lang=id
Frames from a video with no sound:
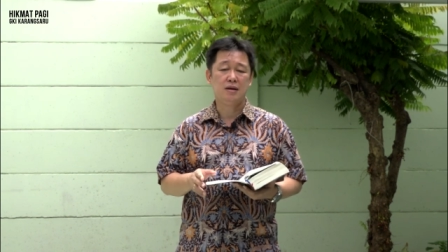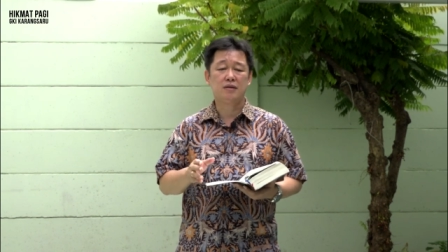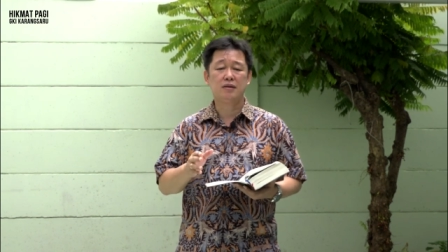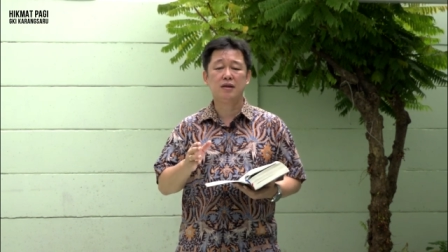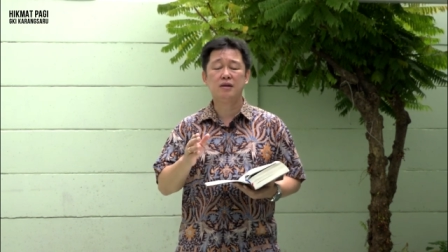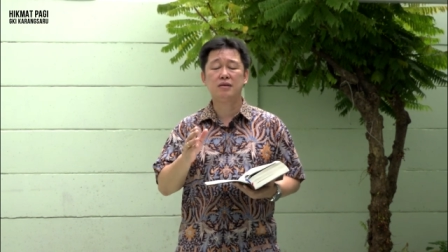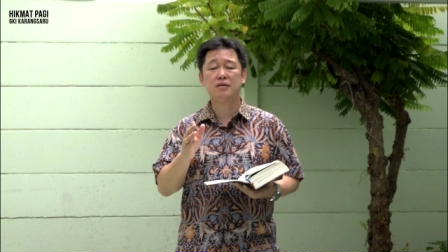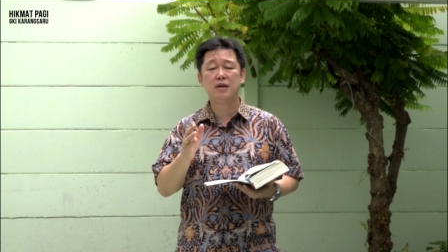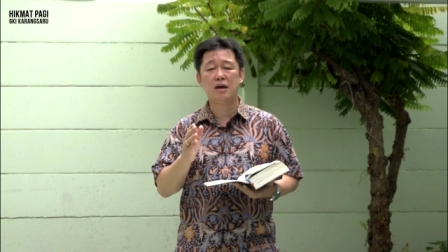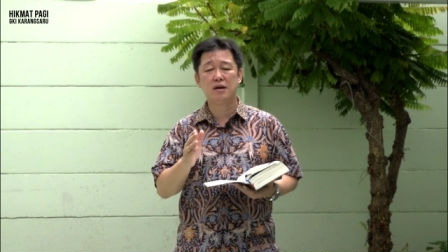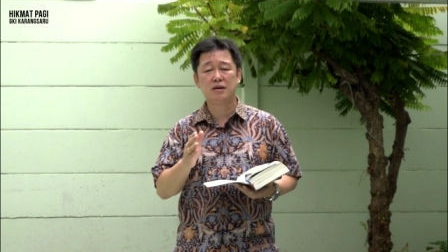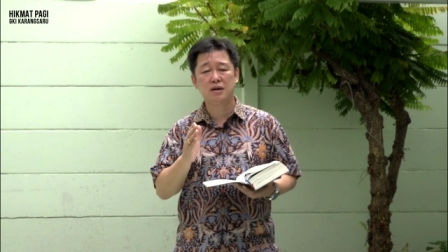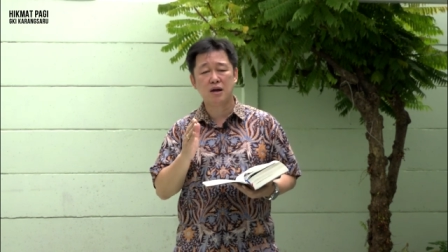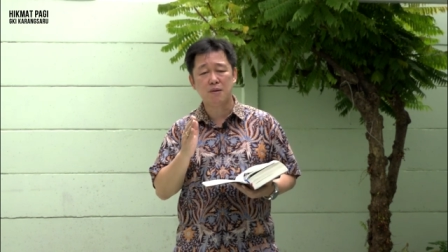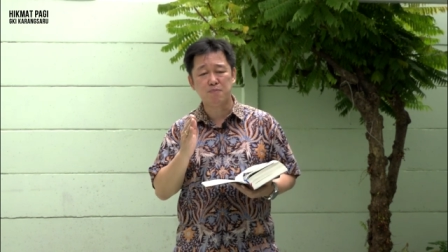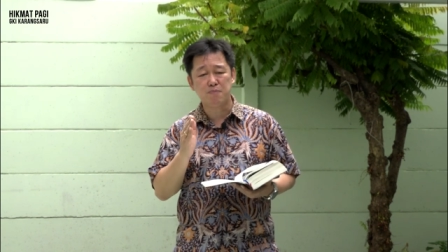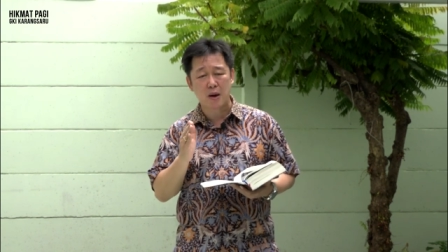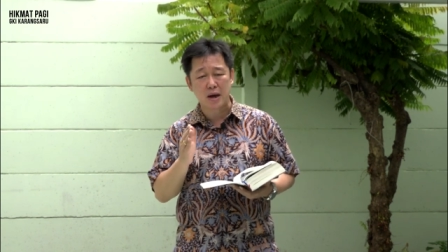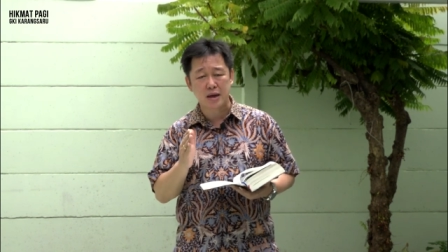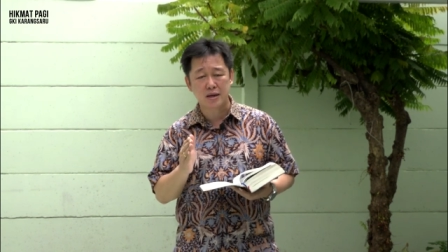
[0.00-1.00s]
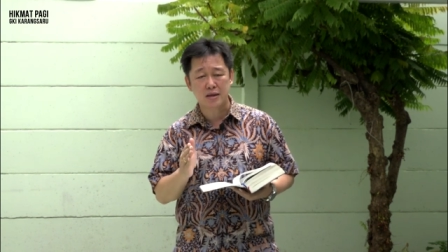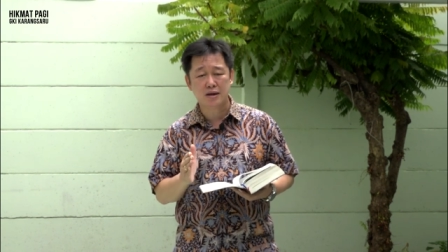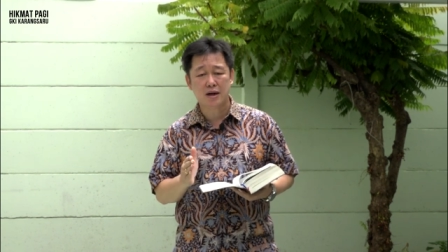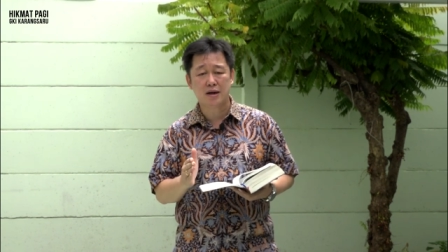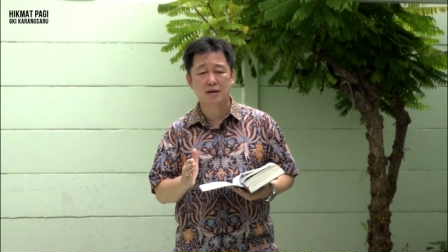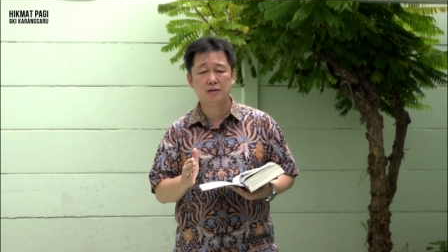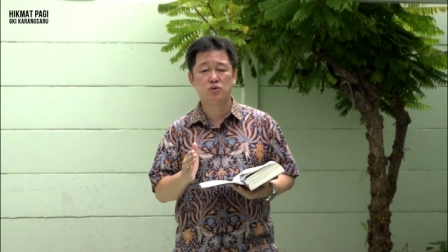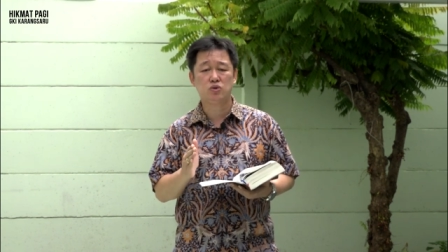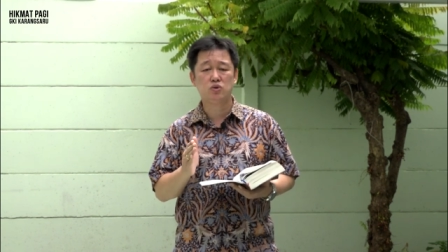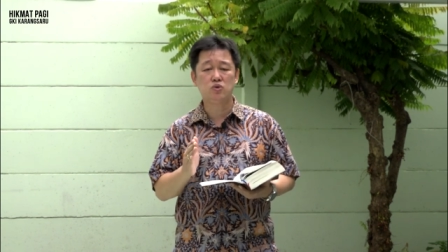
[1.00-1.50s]
tentang
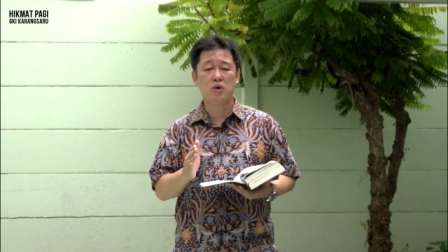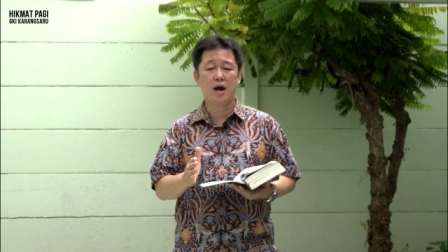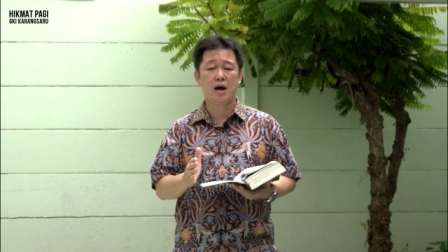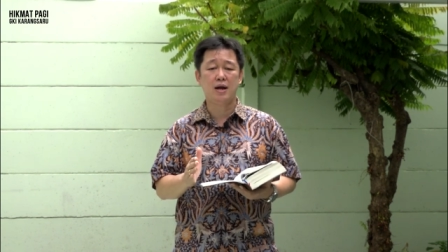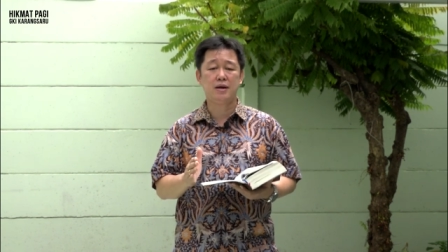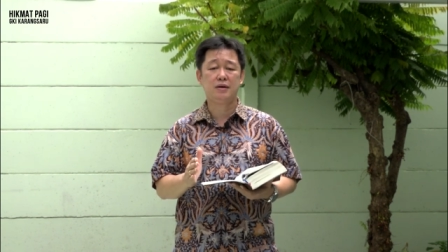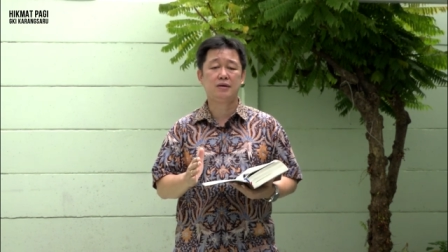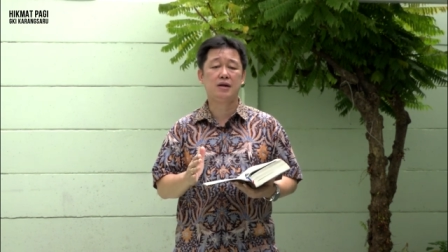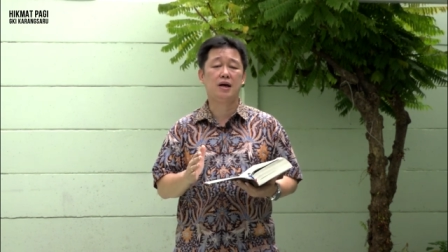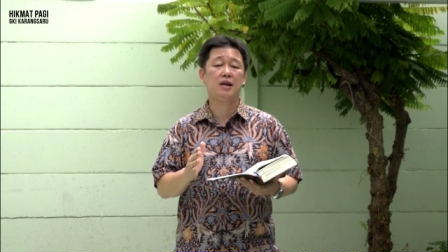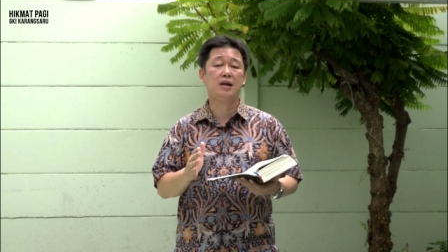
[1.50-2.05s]
kebaikan Tuhan